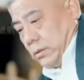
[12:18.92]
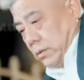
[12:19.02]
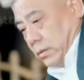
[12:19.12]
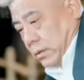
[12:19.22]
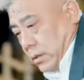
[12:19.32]

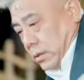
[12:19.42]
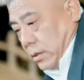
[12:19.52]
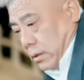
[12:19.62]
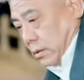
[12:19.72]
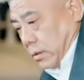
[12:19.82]
Gubernur,
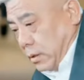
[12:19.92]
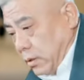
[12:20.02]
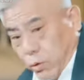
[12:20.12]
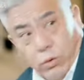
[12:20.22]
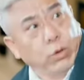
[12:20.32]

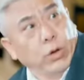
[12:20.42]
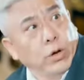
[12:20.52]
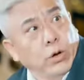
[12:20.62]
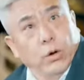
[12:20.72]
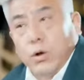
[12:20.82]
gubernur,
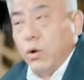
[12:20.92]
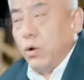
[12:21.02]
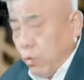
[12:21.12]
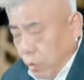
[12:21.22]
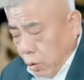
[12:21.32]
apakah
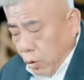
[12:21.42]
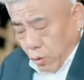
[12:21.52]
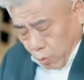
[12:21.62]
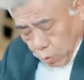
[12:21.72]
kamu baik-baik